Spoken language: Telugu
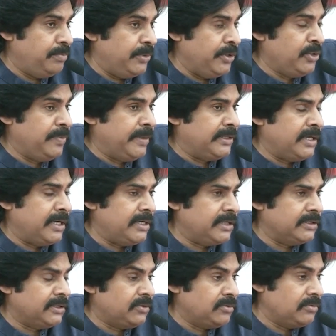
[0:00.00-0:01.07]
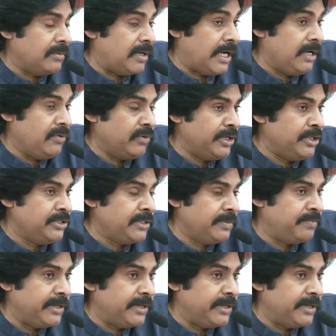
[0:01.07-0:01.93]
పేరు పెట్టాలంటే అందరూ ఆహ్వానించే